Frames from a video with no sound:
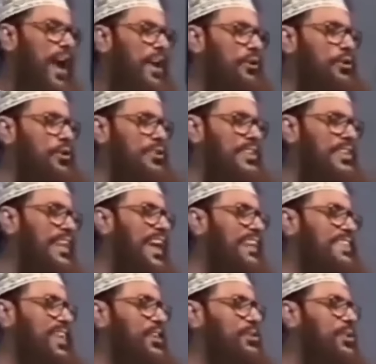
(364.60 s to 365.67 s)
বারো কোটিতে
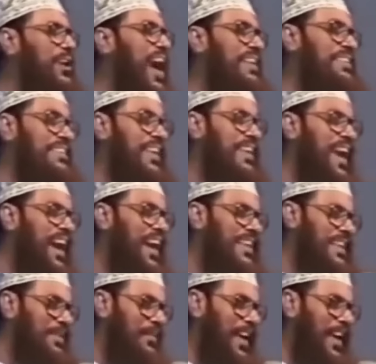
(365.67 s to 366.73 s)
গাছের গোড়া আসতে
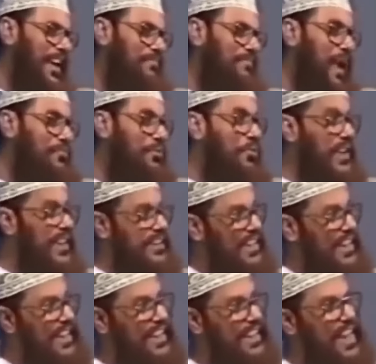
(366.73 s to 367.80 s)
নানা দেবে মামু বাড়ি
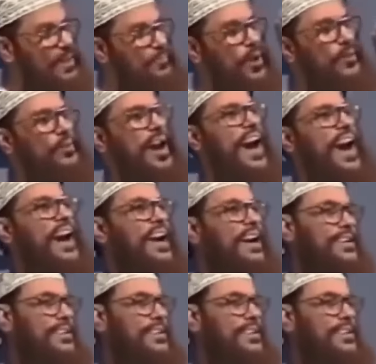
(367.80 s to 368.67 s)
দিল্লি গিয়ে পড়বা